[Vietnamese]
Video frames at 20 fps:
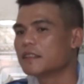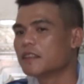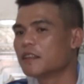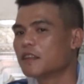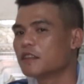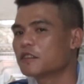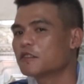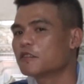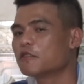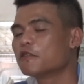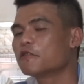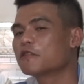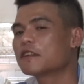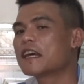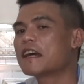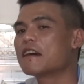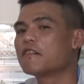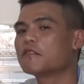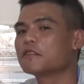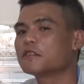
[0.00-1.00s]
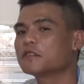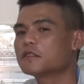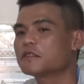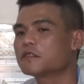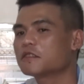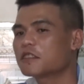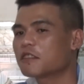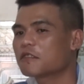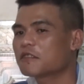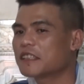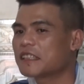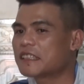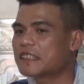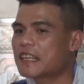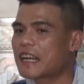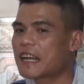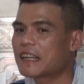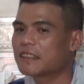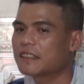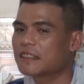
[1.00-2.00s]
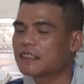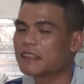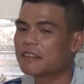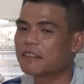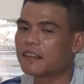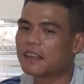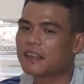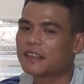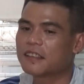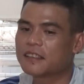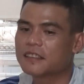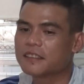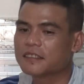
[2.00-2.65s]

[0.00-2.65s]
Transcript: nói chung lúc nào cũng trong tình trạng như kiểu là